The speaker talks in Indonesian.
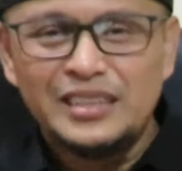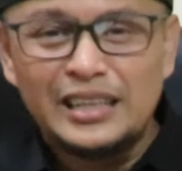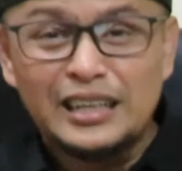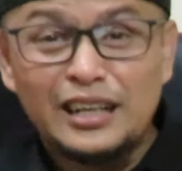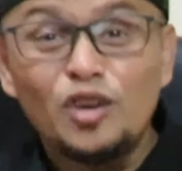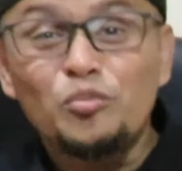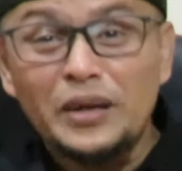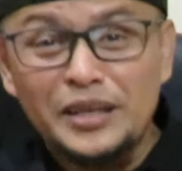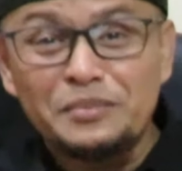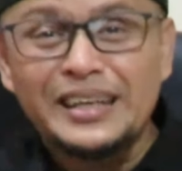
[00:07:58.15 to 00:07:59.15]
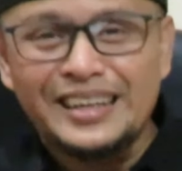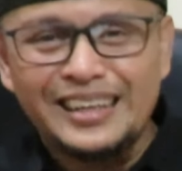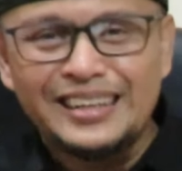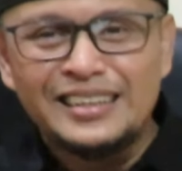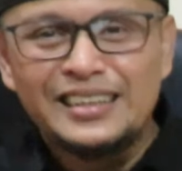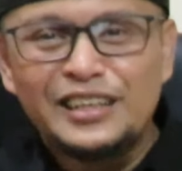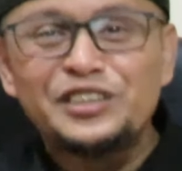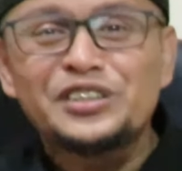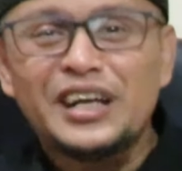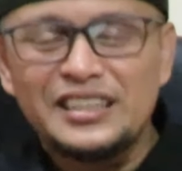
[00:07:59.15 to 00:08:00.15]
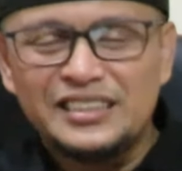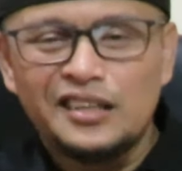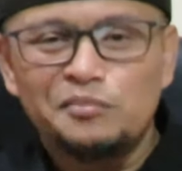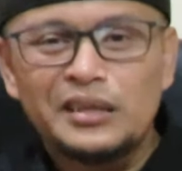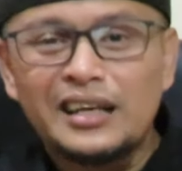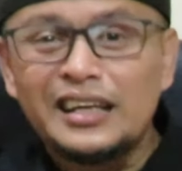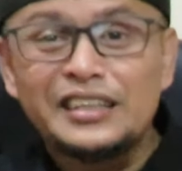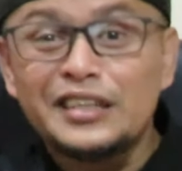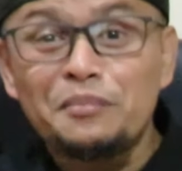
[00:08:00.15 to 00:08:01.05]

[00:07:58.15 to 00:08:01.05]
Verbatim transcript: ini adalah upaya mereka ini sengaja mereka lagi